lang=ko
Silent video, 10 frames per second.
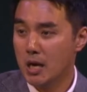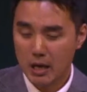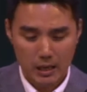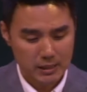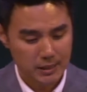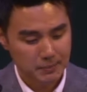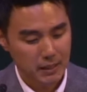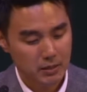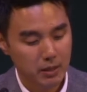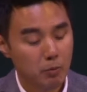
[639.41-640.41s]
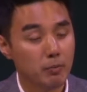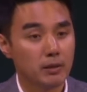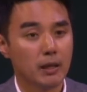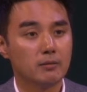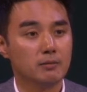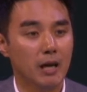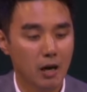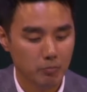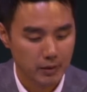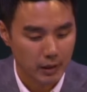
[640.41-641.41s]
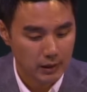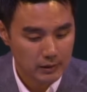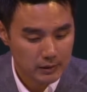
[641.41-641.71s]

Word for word: 14절에 아, 보면 딱 나옵니다.